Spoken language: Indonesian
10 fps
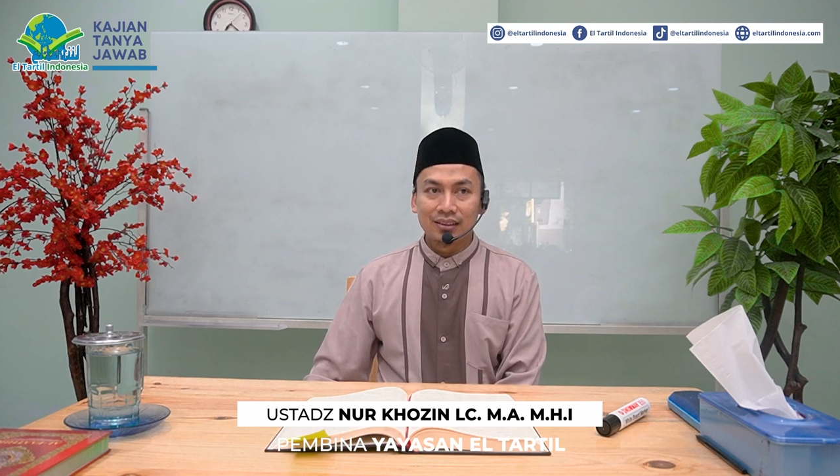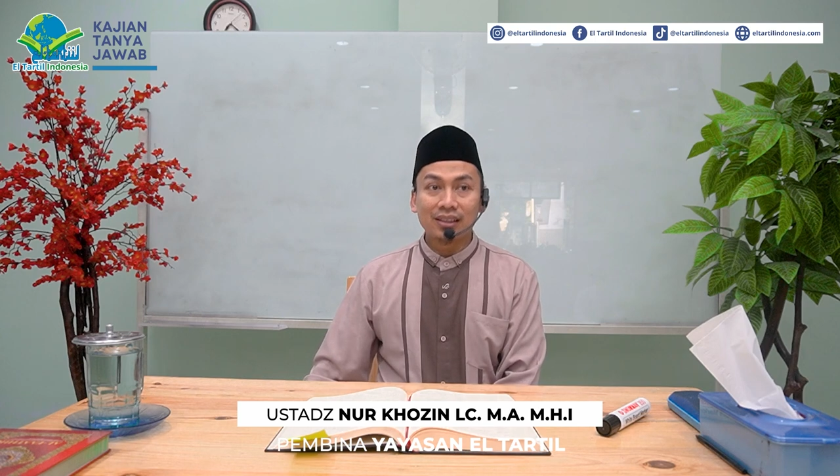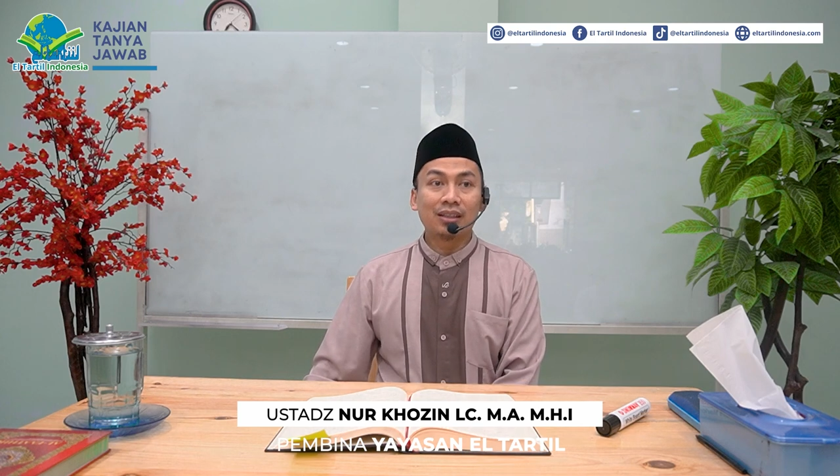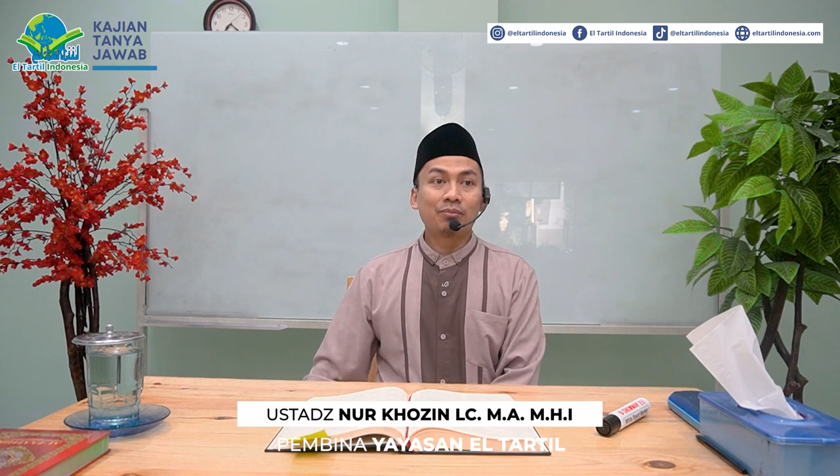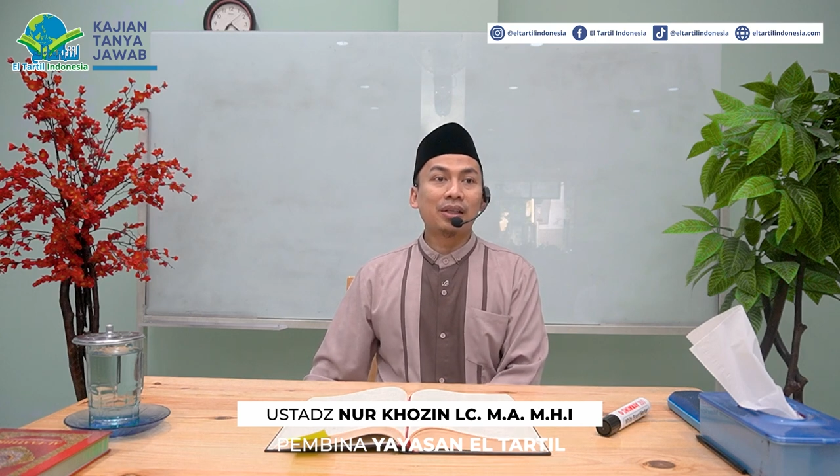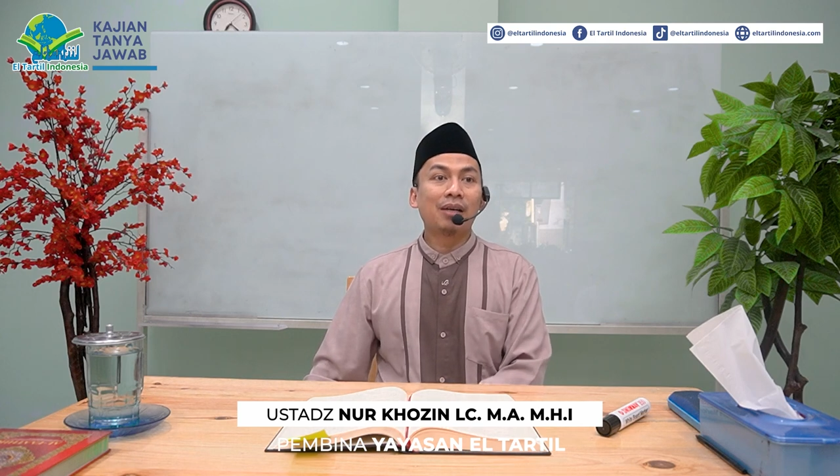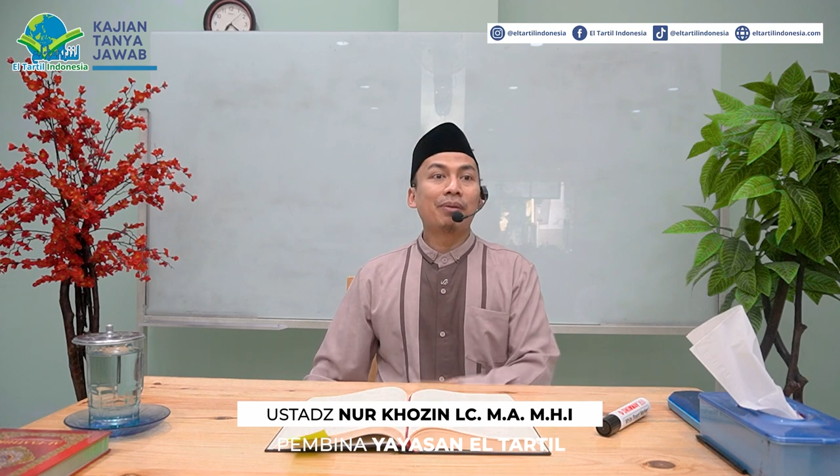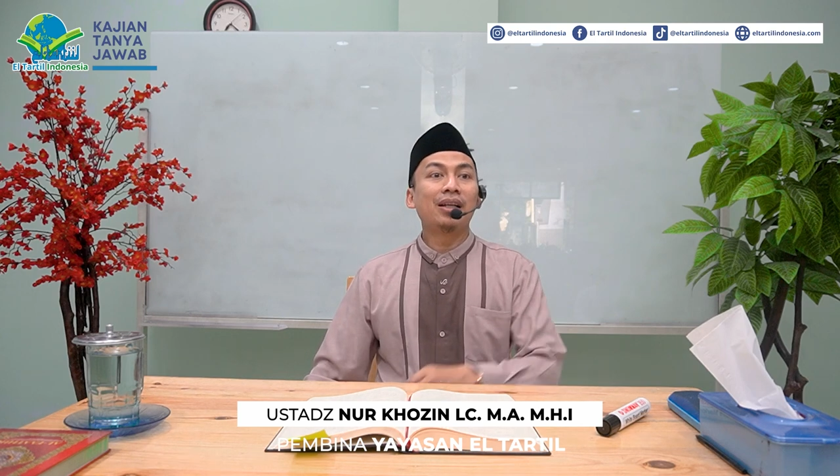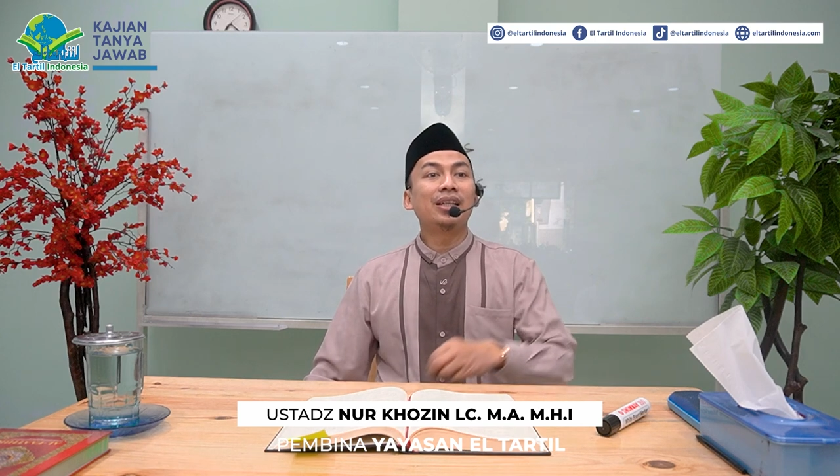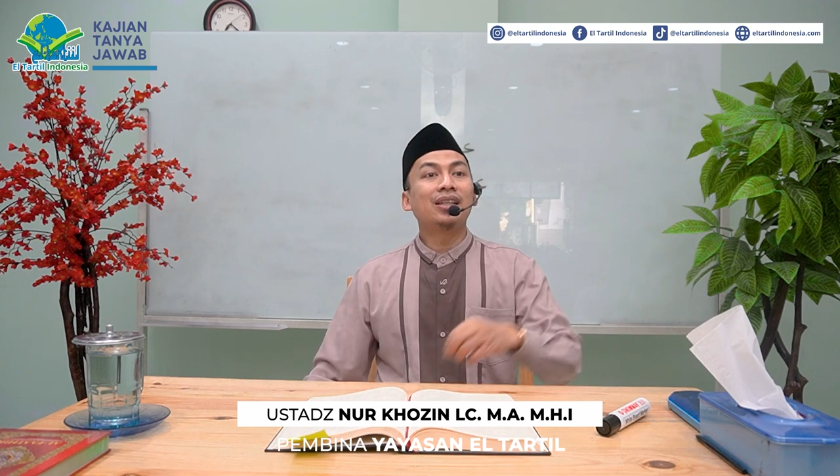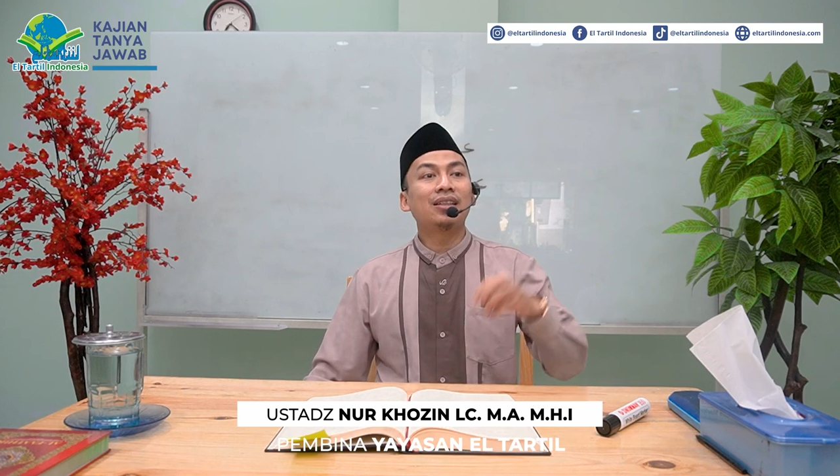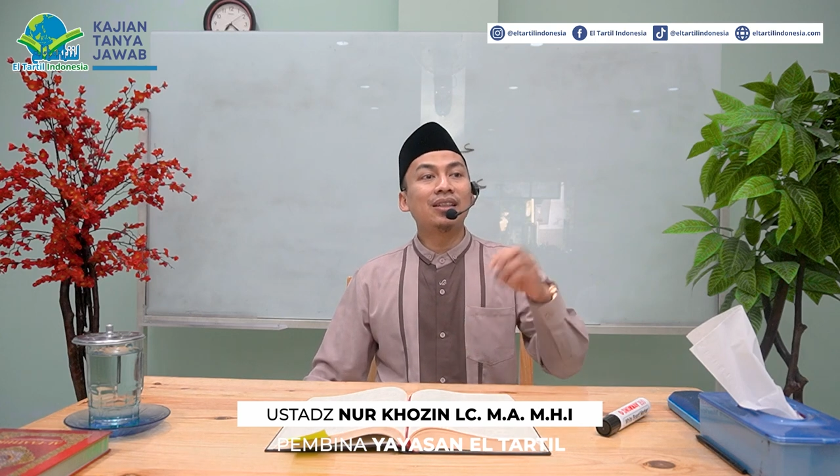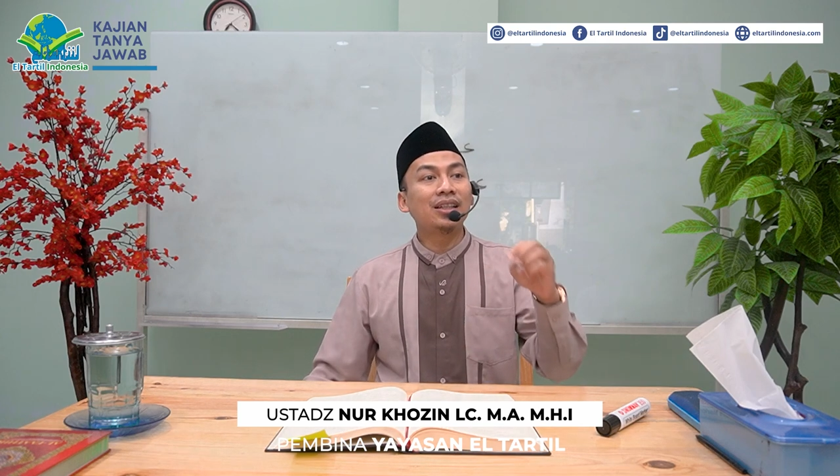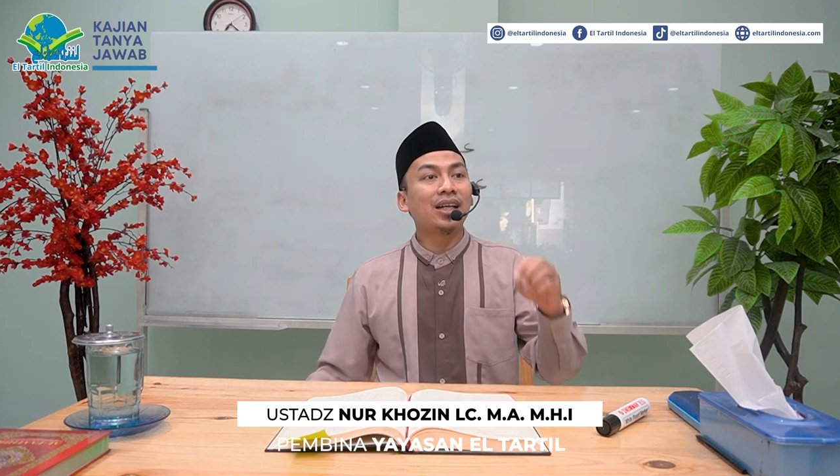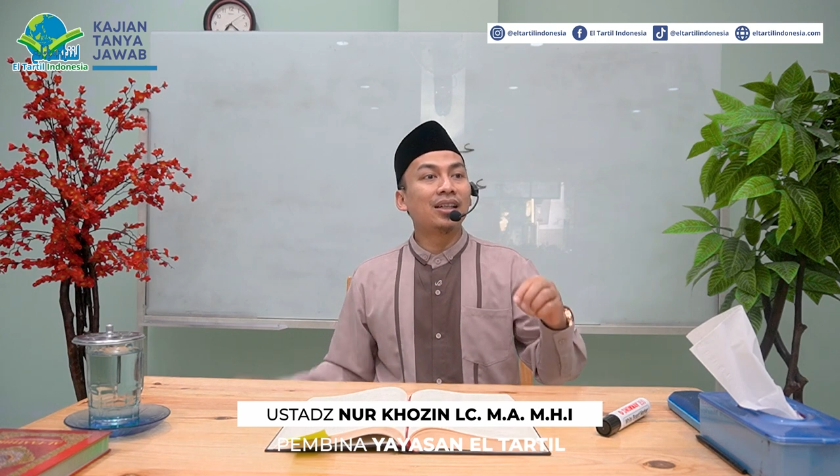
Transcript: Tetap yang paling tinggi